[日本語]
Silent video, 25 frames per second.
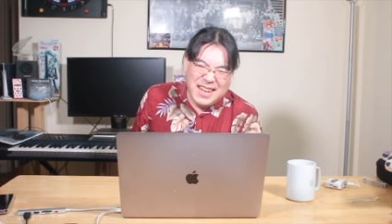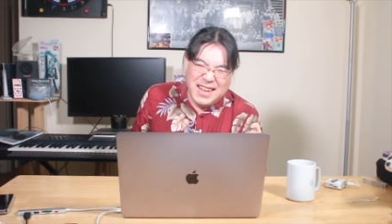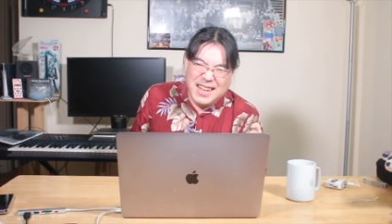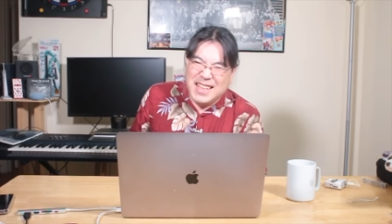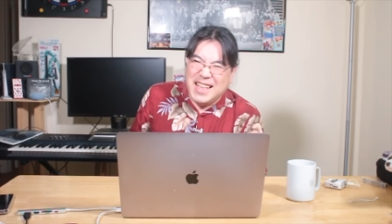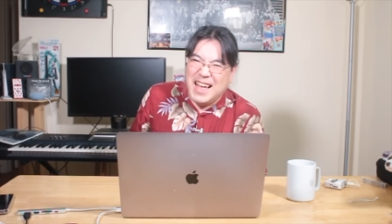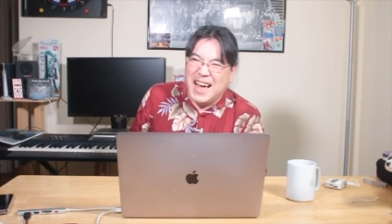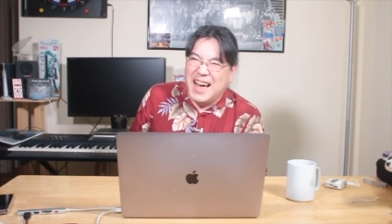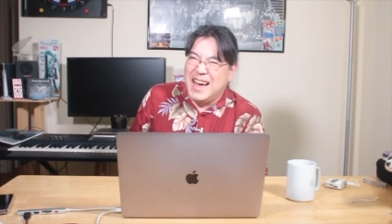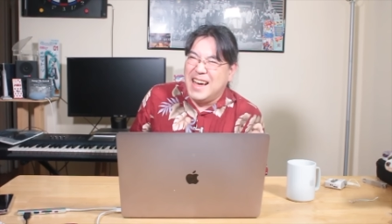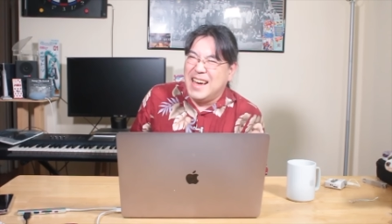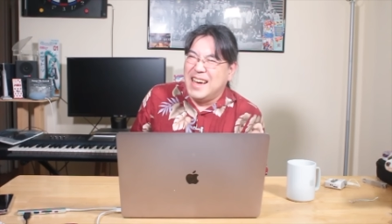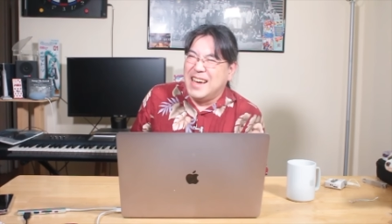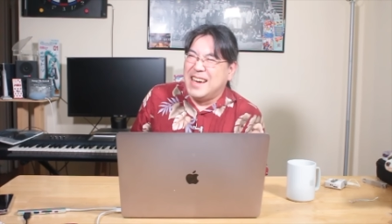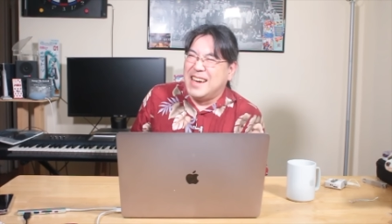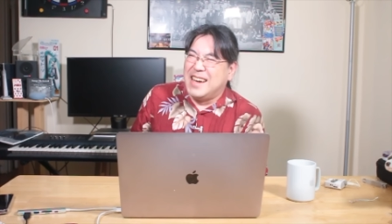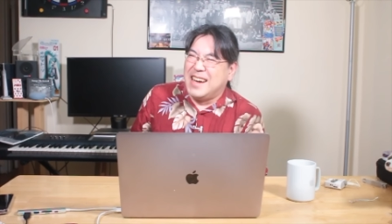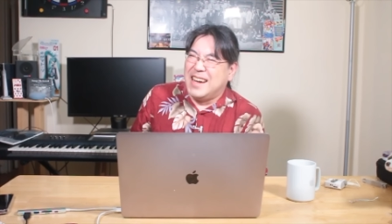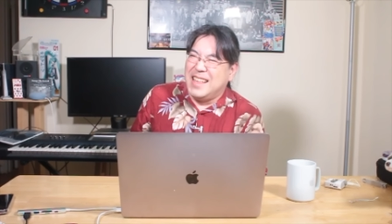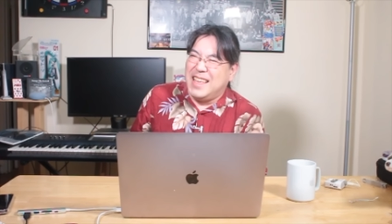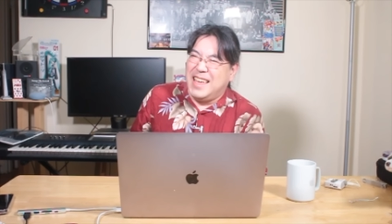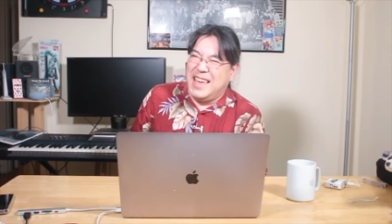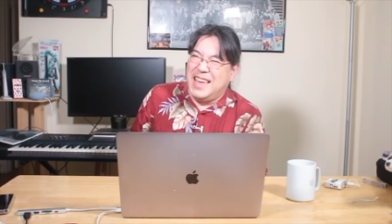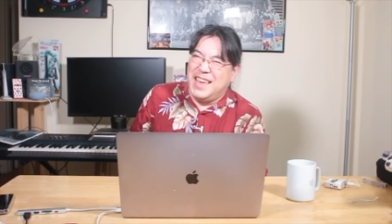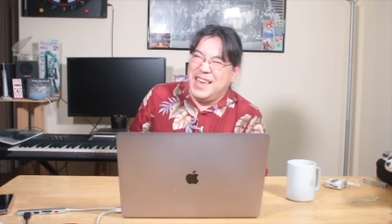なん
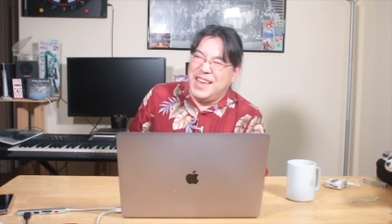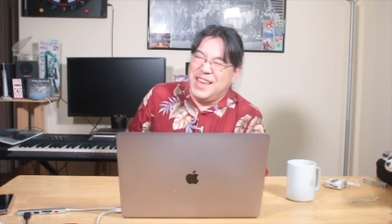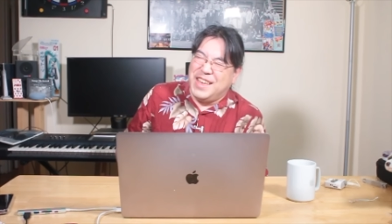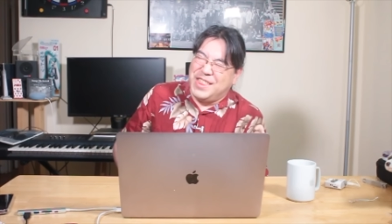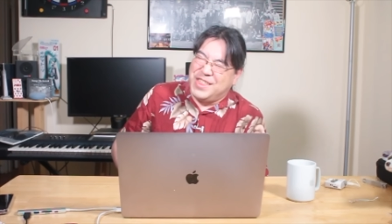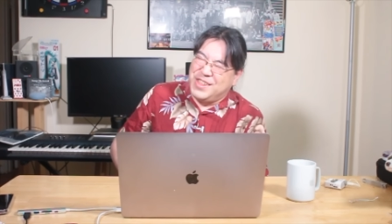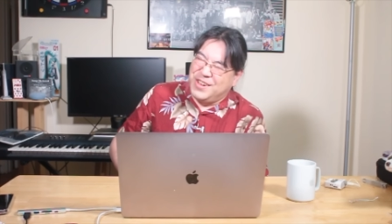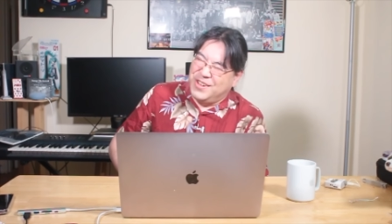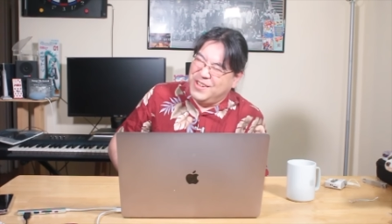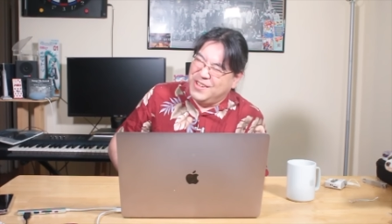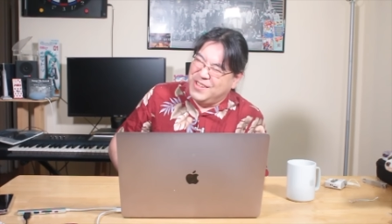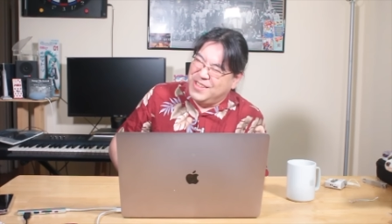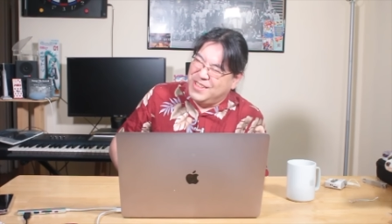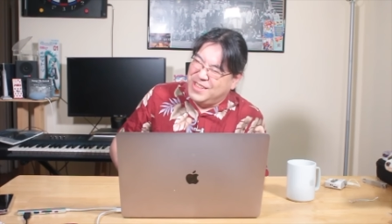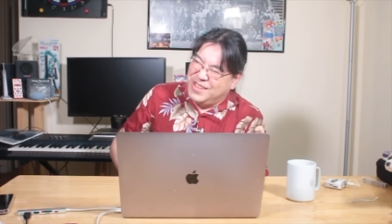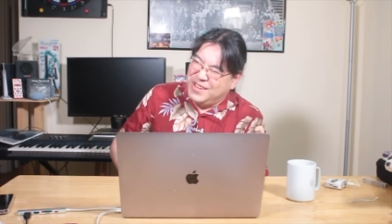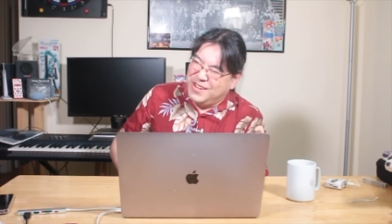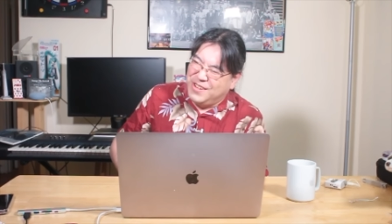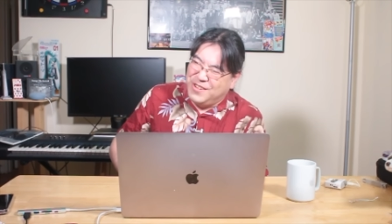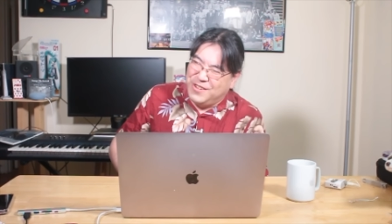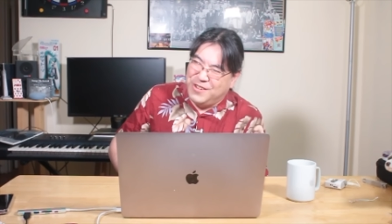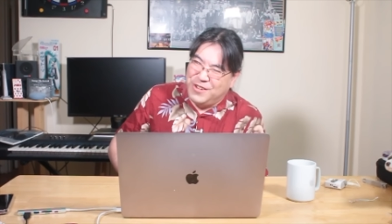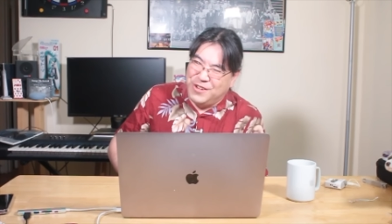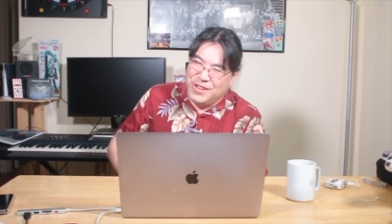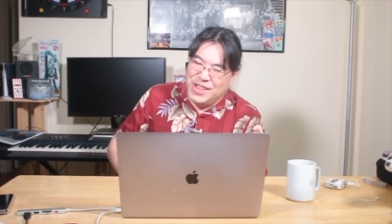かね、ちょっ
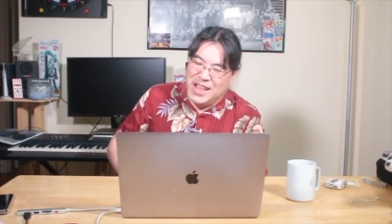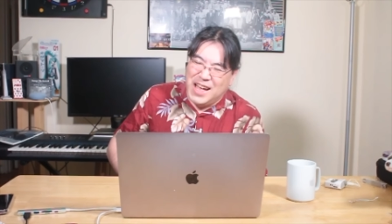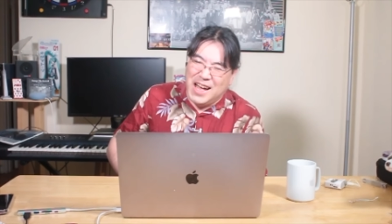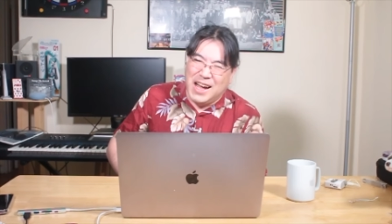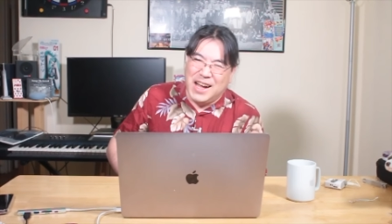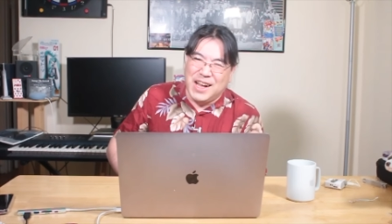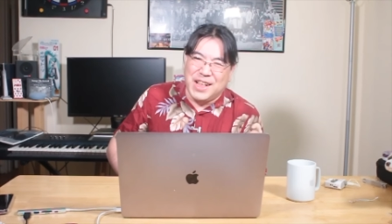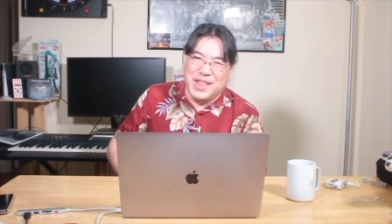とこうなん